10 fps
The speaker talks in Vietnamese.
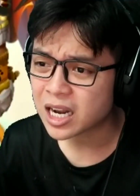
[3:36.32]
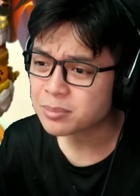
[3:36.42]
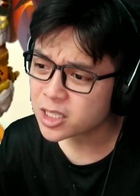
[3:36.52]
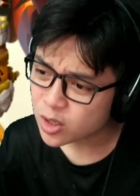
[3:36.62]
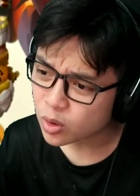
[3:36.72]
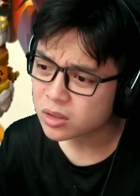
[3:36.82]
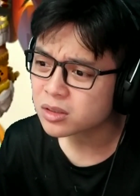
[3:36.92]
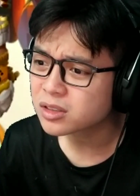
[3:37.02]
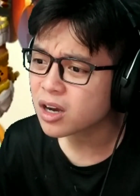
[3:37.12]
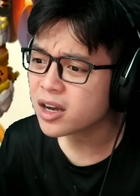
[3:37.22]
làm gì còn
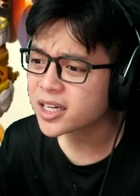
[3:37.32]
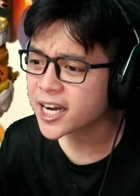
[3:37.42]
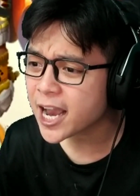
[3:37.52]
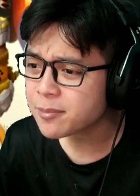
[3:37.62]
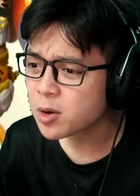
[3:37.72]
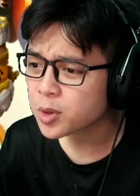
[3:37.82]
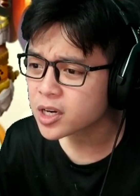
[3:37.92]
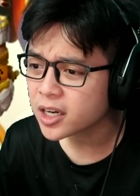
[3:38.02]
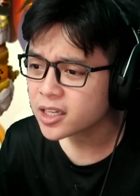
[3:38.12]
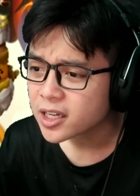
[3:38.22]
chơi được game đâu mọi
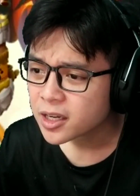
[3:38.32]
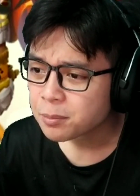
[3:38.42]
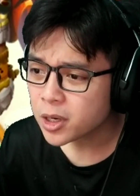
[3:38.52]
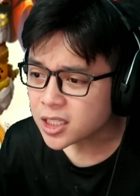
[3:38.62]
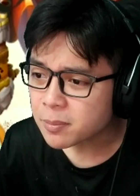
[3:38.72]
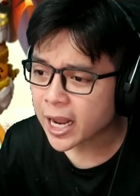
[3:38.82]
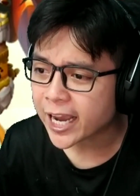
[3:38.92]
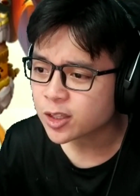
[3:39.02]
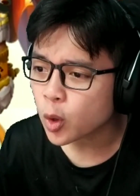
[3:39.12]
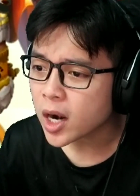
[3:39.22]
người Mới tầm
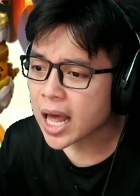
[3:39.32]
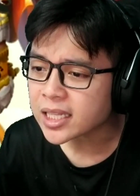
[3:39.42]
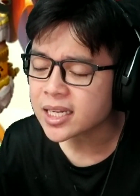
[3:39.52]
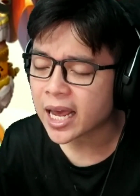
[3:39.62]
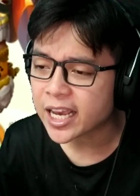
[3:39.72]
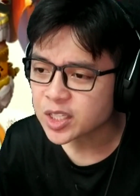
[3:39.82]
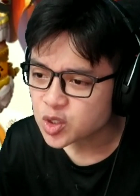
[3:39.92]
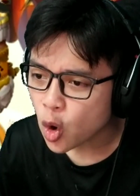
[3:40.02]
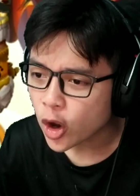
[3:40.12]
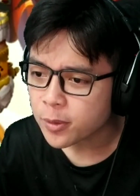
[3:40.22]
này thôi đã lắc thế này
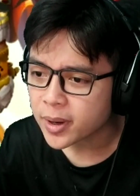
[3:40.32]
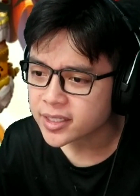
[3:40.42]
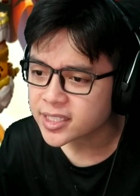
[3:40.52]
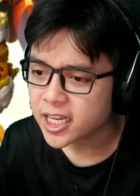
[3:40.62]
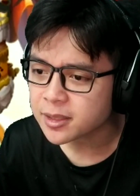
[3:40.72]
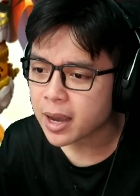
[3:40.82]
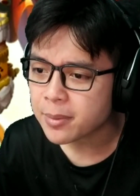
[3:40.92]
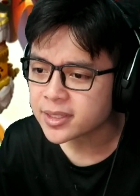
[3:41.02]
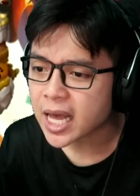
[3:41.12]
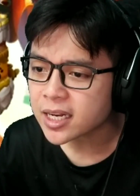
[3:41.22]
rồi mà xây thêm
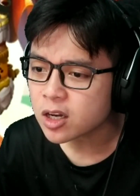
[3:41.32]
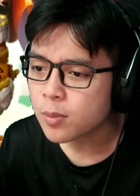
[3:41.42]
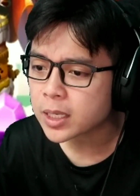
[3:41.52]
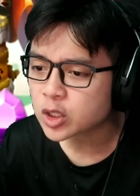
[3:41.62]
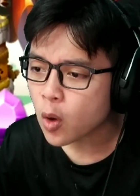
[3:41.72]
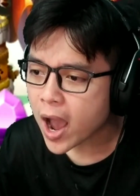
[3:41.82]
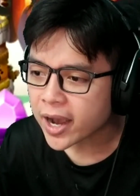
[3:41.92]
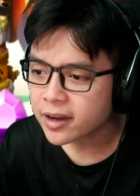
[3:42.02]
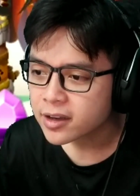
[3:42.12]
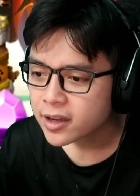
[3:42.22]
hai cái stat nữa còn mặt toang